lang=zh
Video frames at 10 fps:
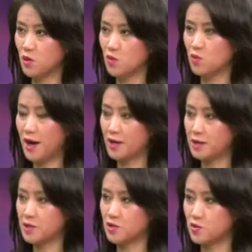文化和
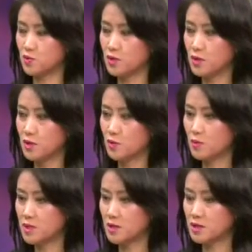艺术，我
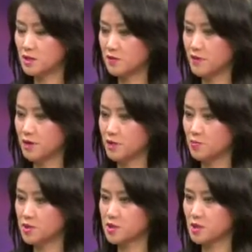们到这个地方以后，
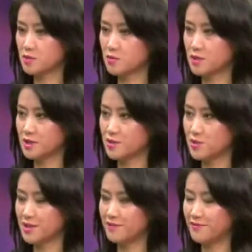不知道如何去
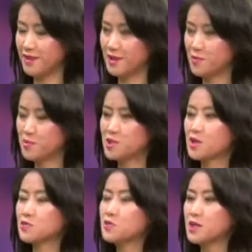绽放，不知道
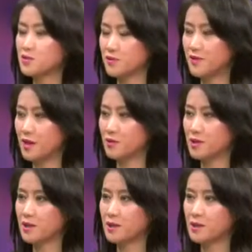如何去发挥。
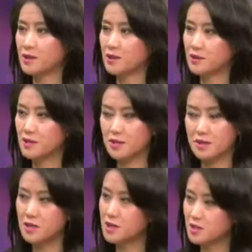你
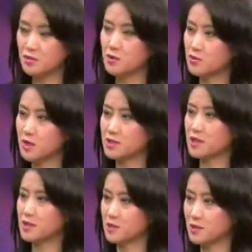你也经过一段这样
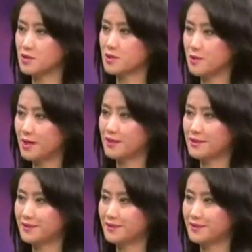的时候是吧？